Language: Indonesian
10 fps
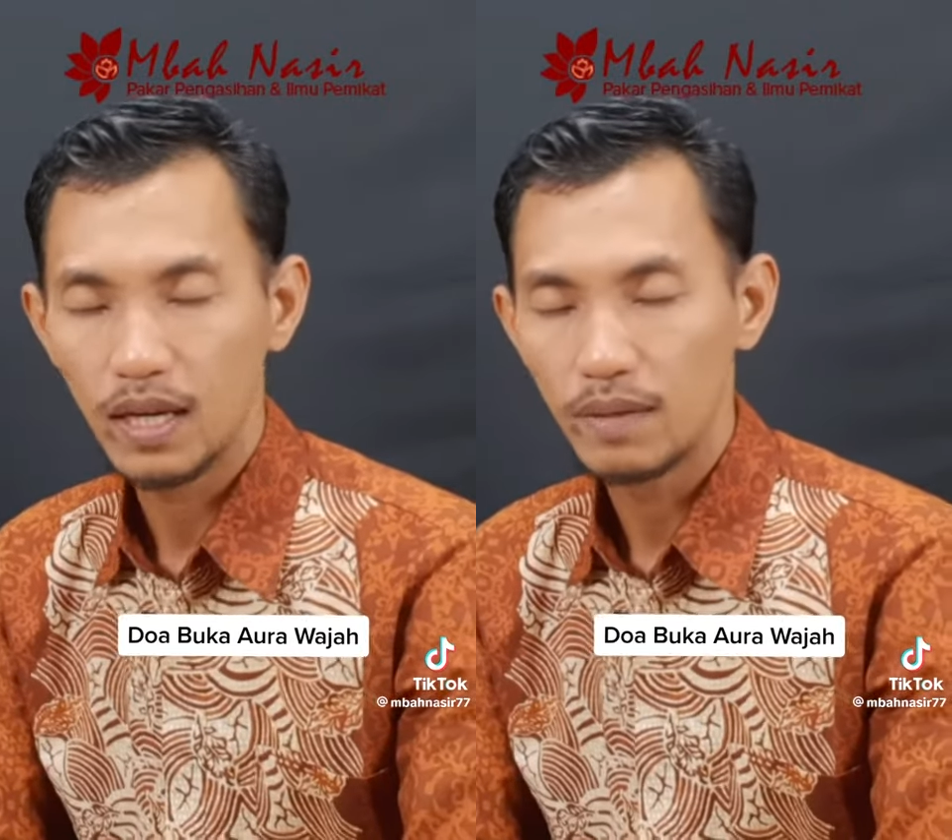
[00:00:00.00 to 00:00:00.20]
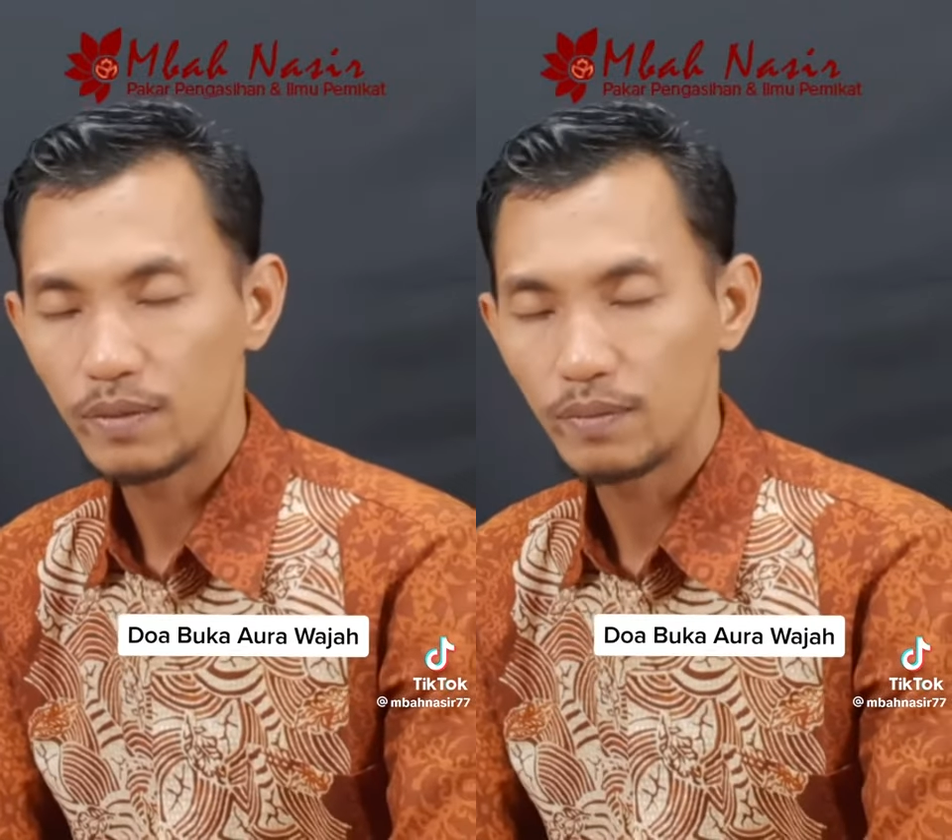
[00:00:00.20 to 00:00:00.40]

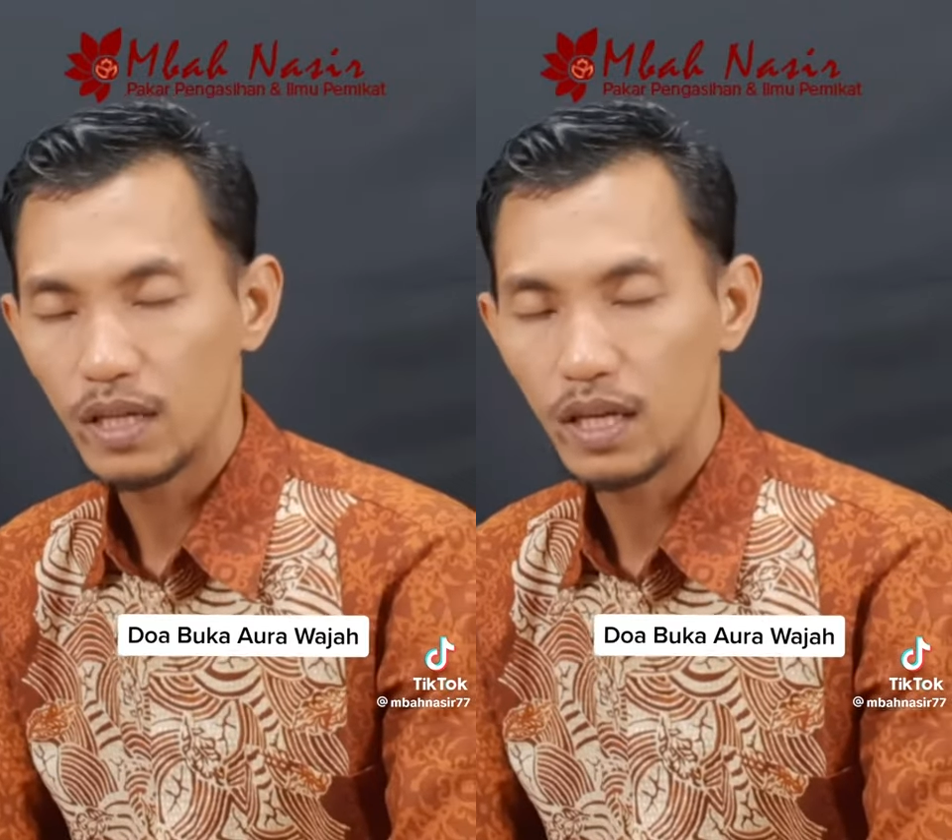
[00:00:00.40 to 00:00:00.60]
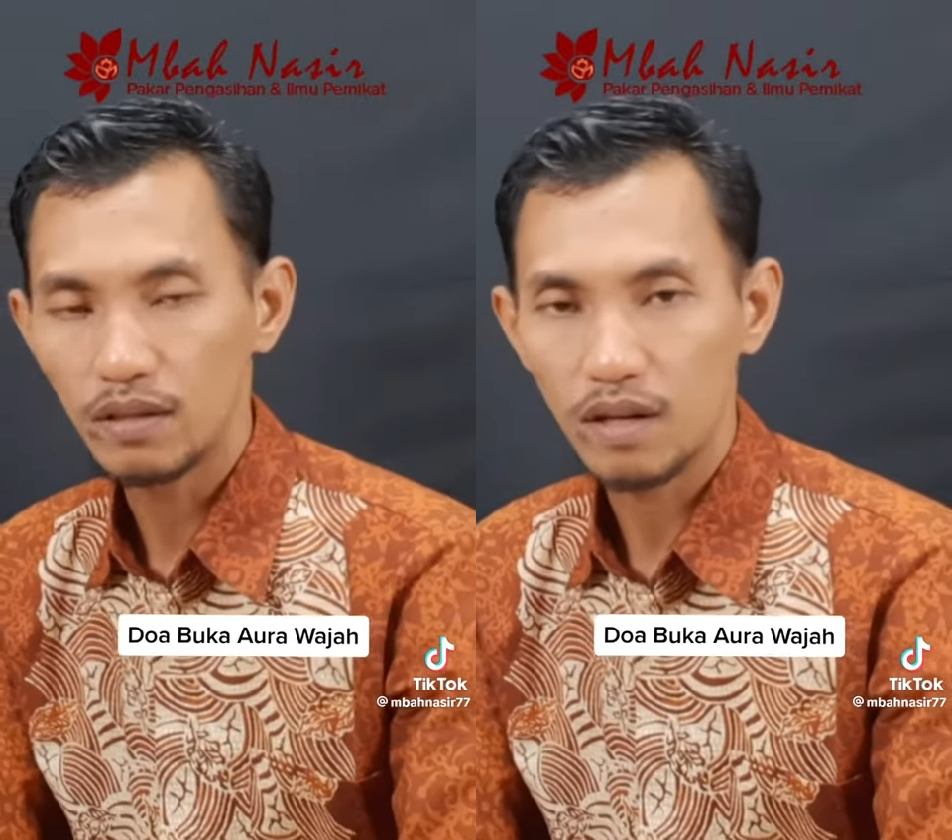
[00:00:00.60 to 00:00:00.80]

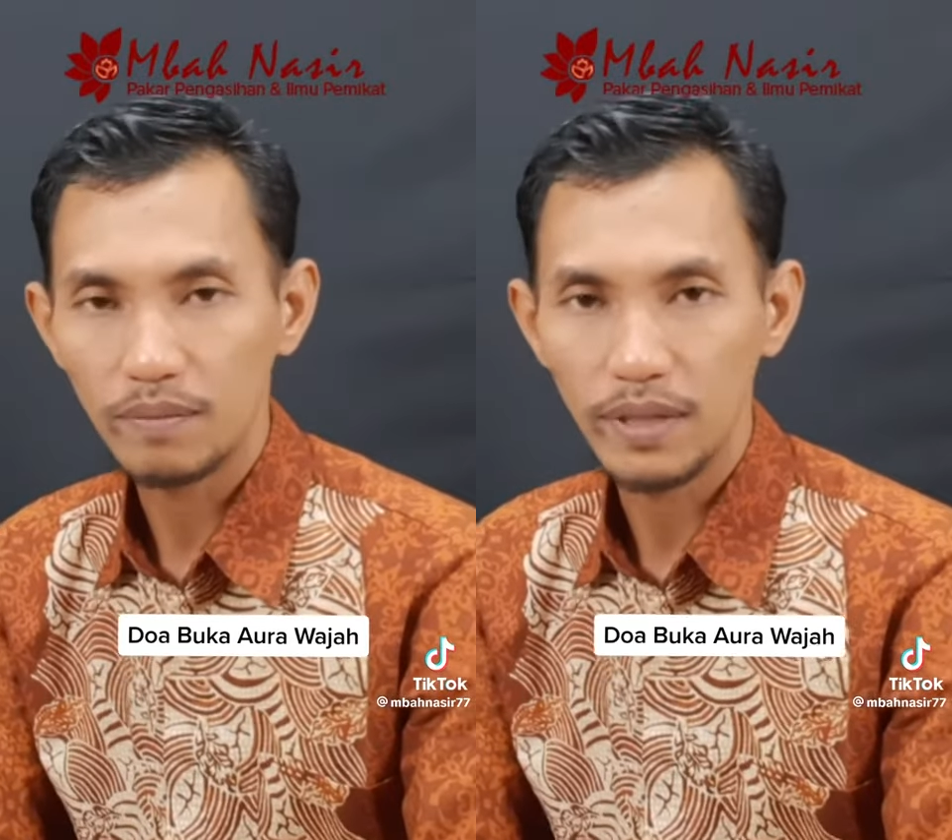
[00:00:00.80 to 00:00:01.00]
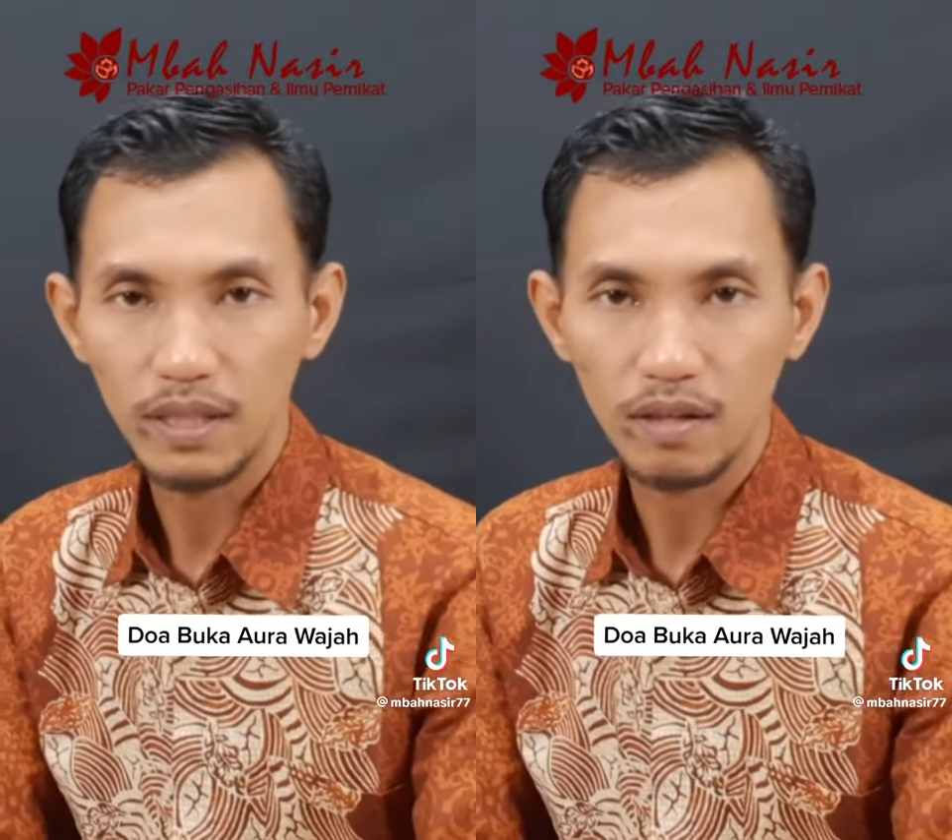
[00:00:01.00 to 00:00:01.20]

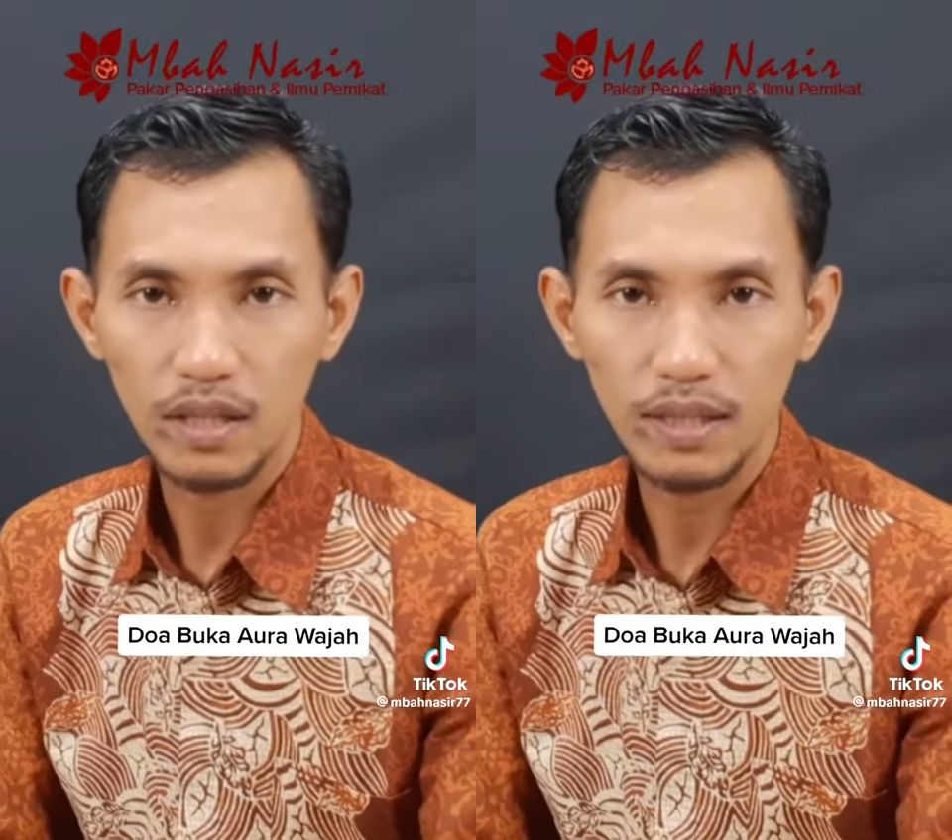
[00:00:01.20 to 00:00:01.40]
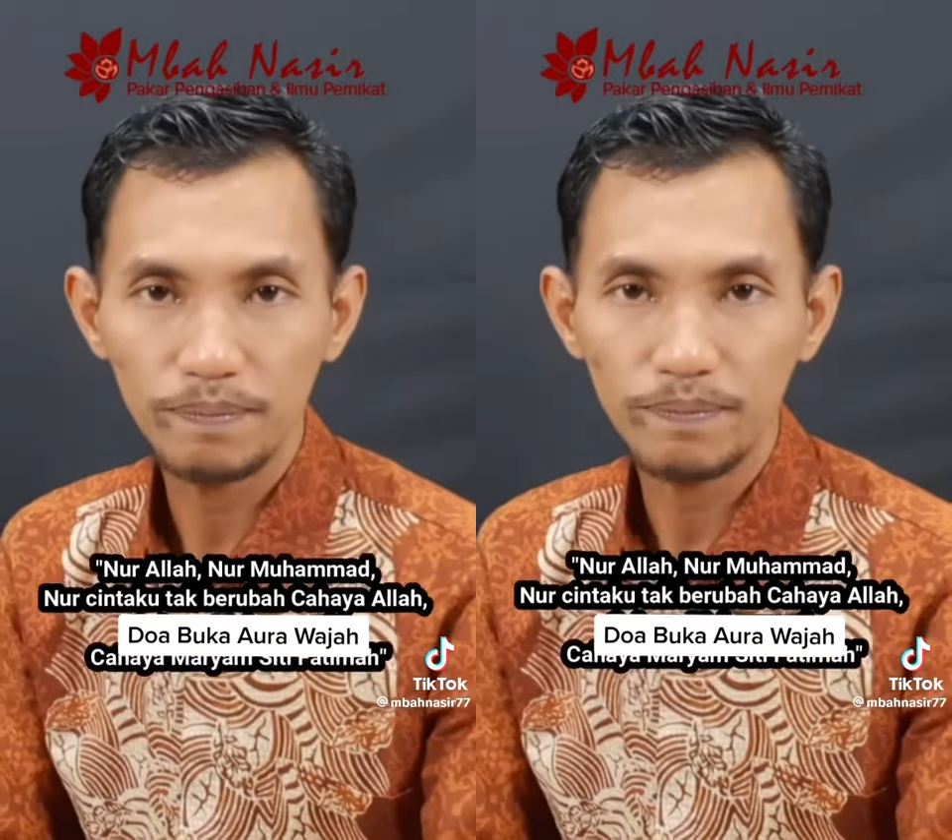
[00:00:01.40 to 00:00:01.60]

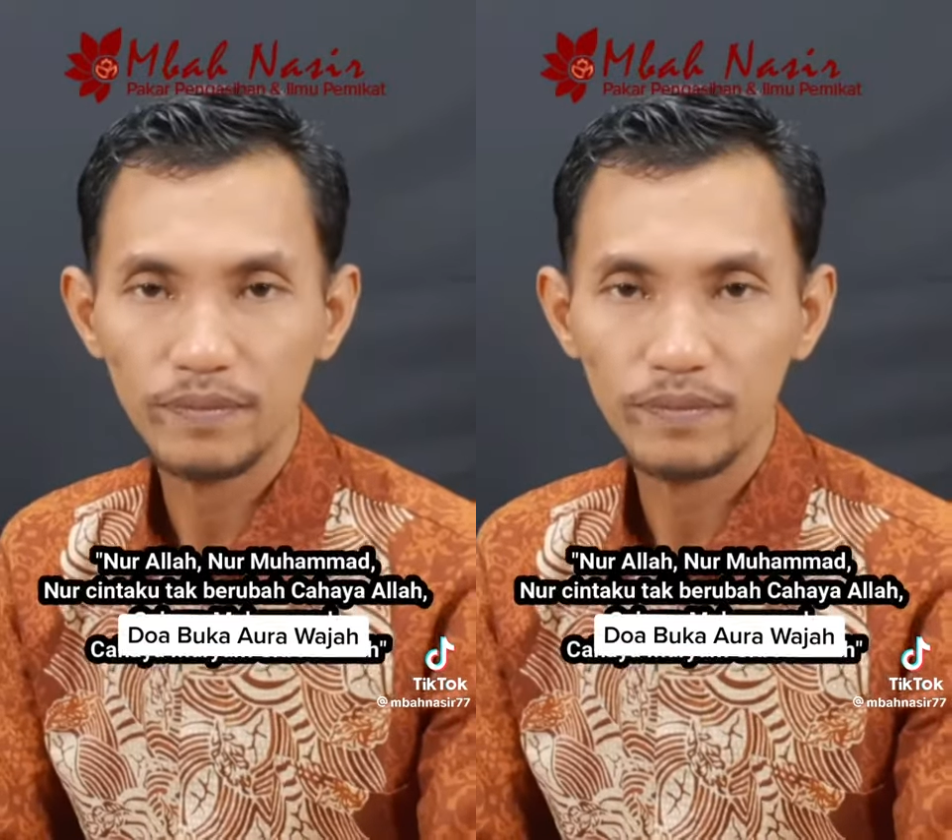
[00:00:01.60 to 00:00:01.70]
Bismillahirrahmanirrahim.